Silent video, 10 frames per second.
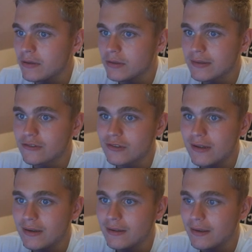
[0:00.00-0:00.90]
wir
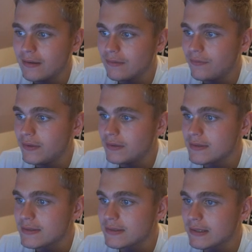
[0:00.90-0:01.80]
stellen gleich einen
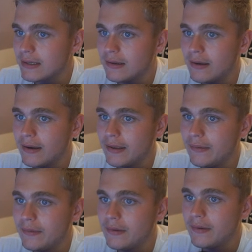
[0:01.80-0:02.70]
Fitness-Trainer
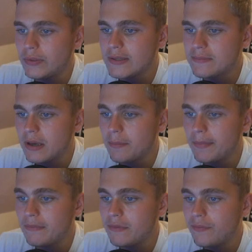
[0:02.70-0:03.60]
ein. Das macht
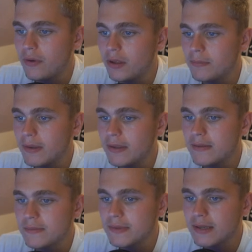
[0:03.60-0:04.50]
man wie folgt. Man
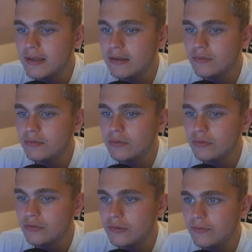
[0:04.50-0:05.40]
geht zum Training und hier
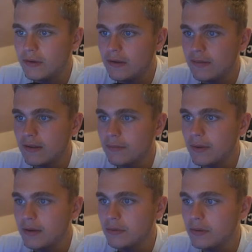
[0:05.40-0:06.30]
unten steht
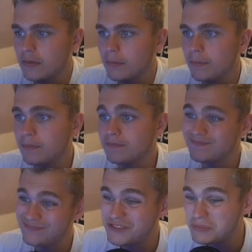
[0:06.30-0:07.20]
Fitness-Experte und den,
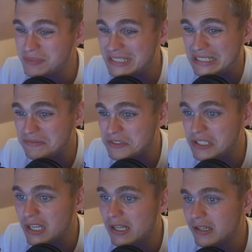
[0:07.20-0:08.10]
für ein bisschen
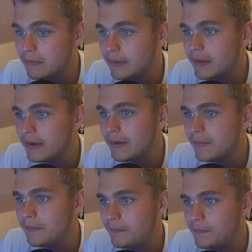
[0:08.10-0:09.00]
viel Geld, aber
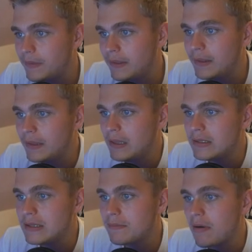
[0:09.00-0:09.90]
egal.
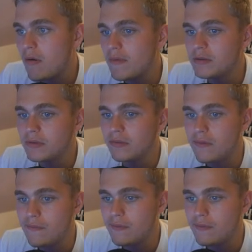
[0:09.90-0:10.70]
Den brauchen wir nämlich auf jeden